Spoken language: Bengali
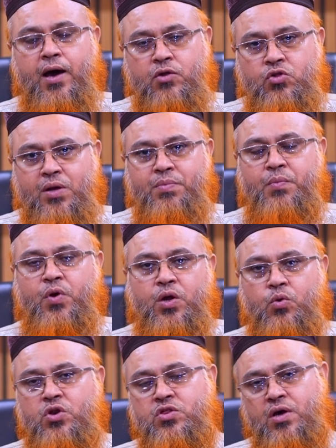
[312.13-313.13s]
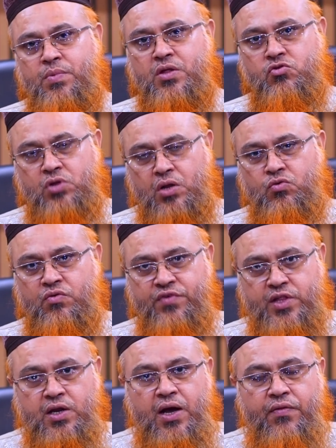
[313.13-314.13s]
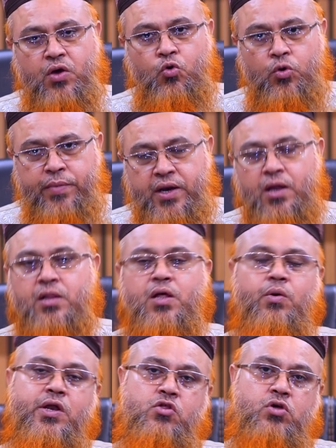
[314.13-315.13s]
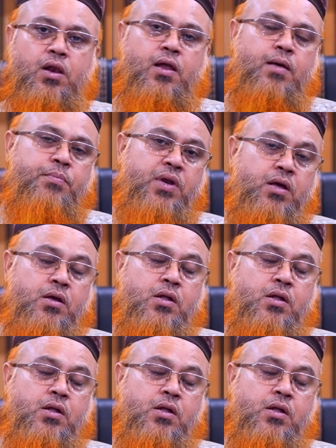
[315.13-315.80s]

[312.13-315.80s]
আর যদি আপনি মনে করেন যে আপনি সালাতুল ভেতের আদায় করবেন না তাহলে ইনশাআল্লাহ আপনি